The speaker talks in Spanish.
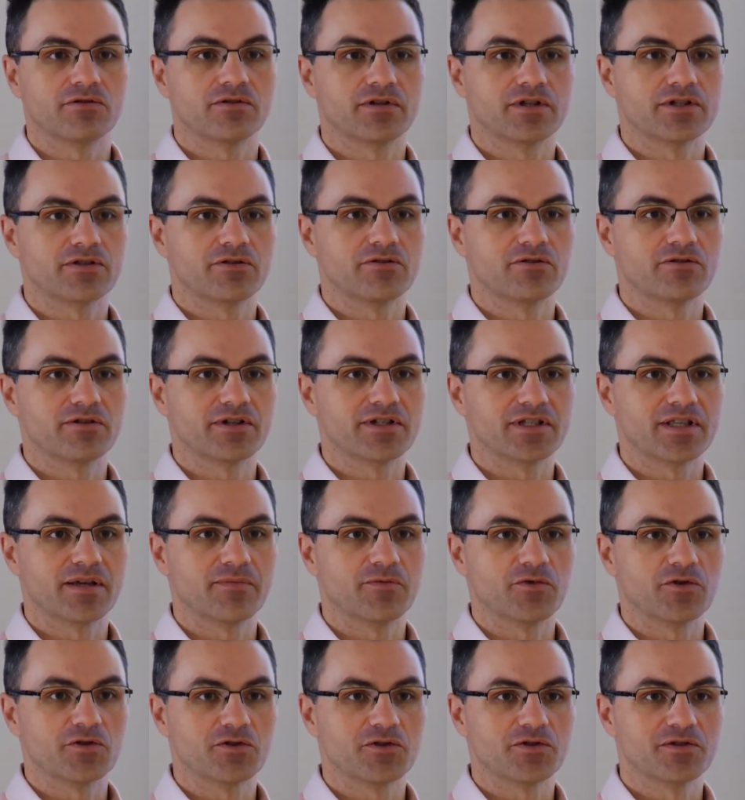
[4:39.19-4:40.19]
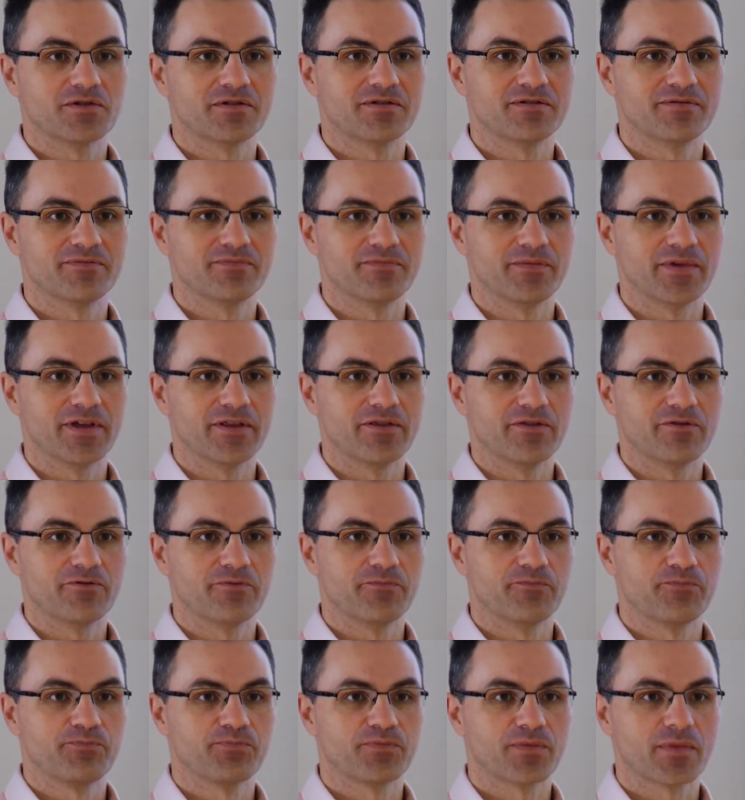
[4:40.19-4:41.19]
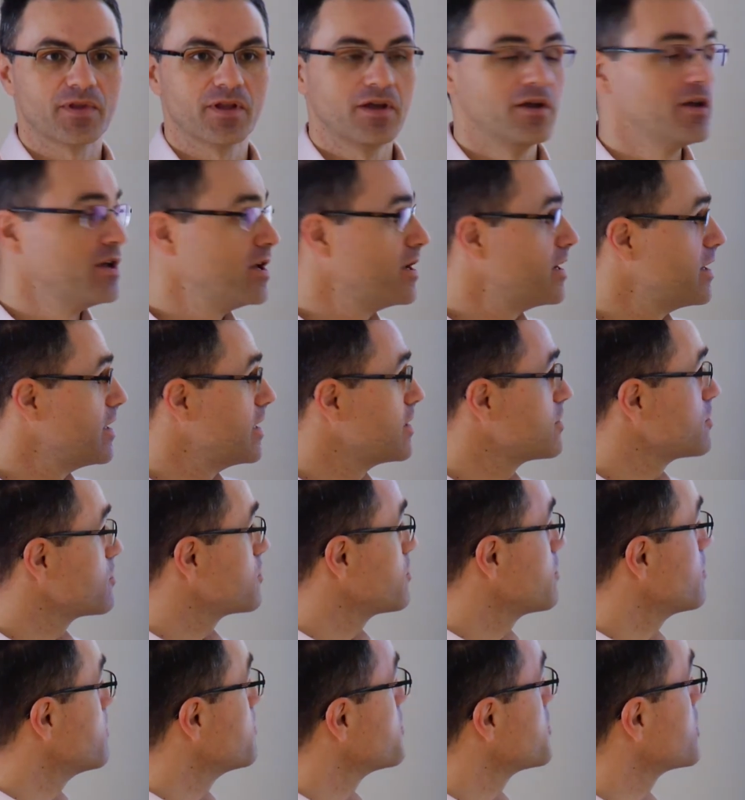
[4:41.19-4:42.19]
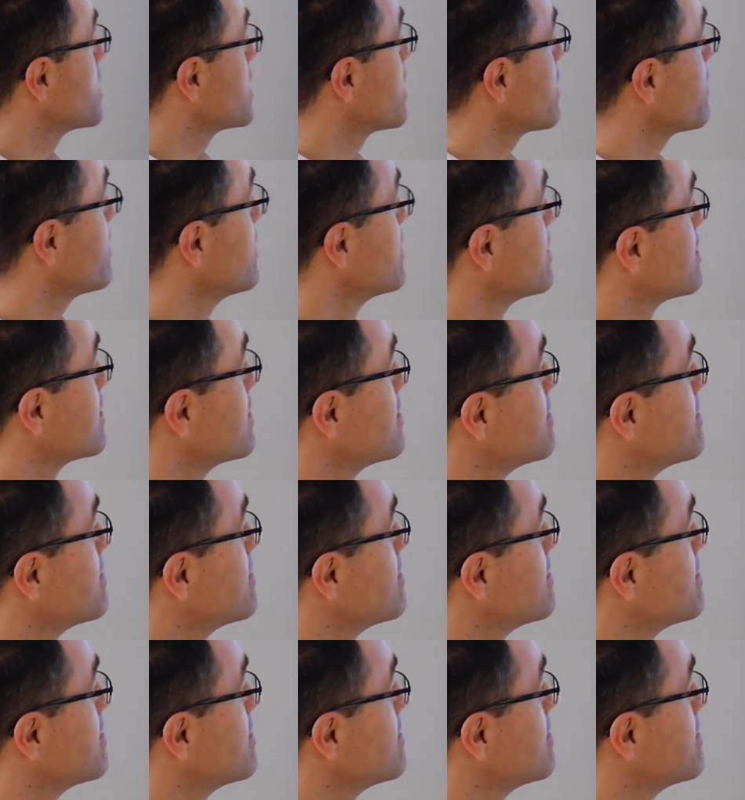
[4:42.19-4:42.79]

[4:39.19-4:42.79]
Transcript: que esto es lo que estamos viendo. Y eso es todo, muchas gracias.